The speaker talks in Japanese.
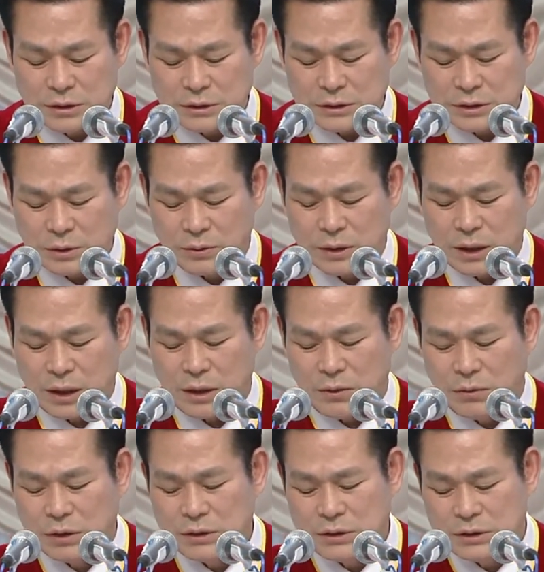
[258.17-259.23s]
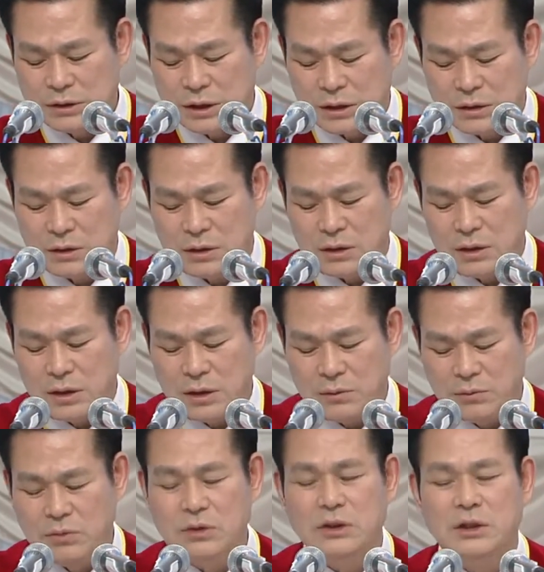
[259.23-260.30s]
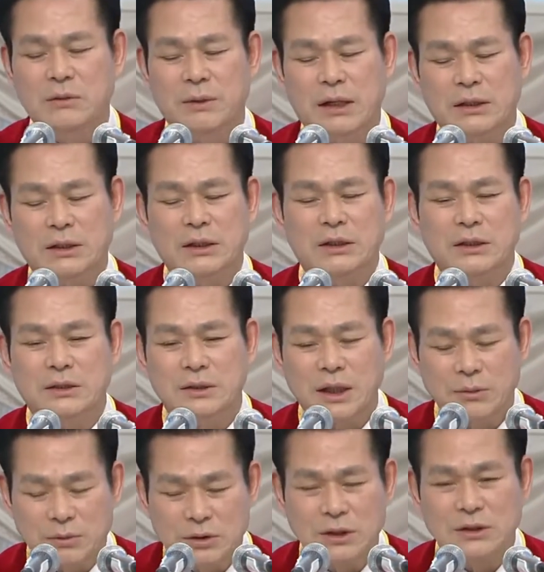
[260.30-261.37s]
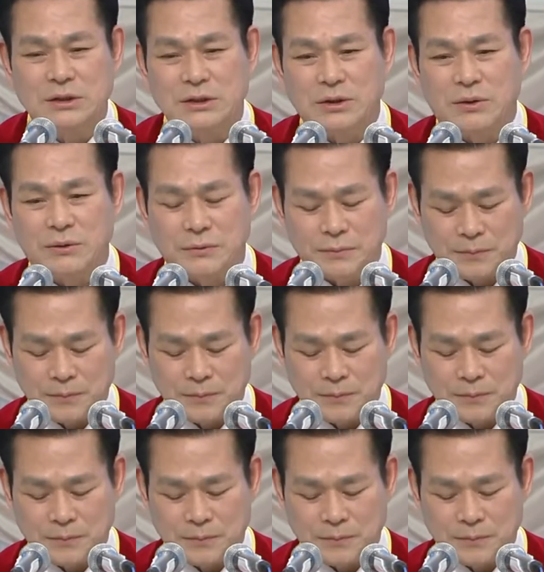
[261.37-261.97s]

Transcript: 本性の中に現在を受け継いでいるからです。